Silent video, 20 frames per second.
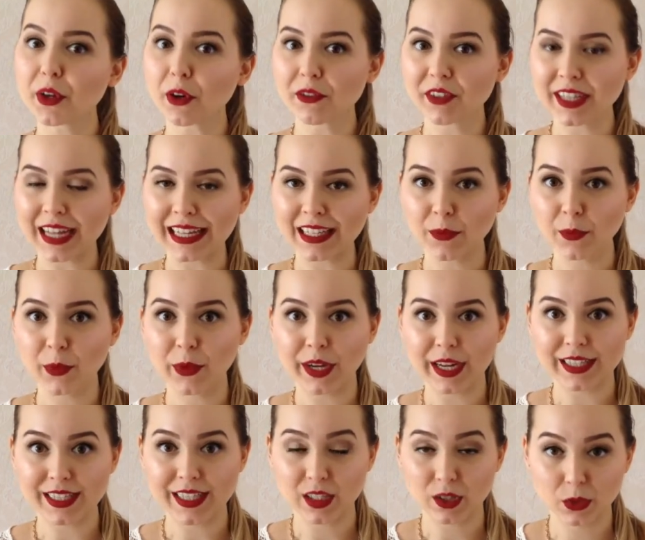convidada por
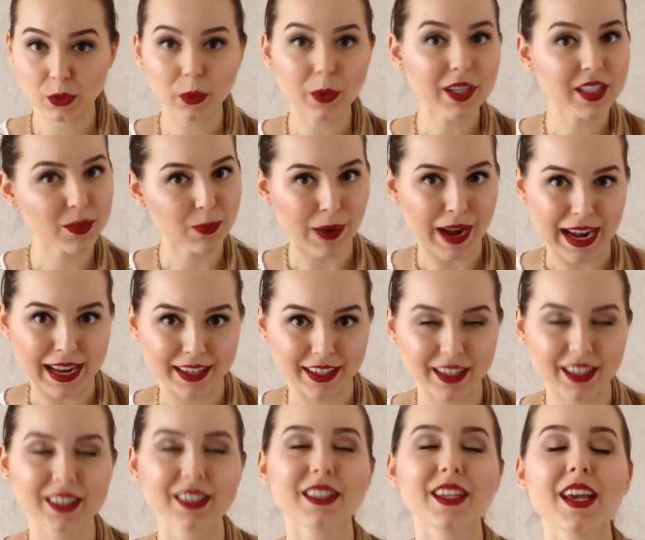essas duas
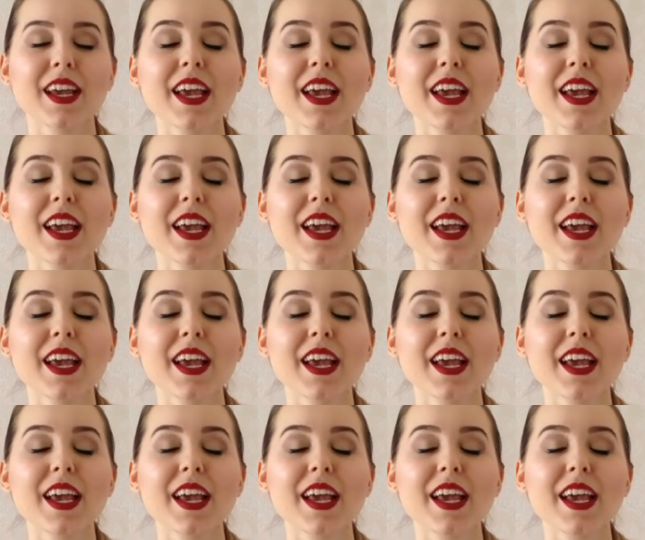marcas.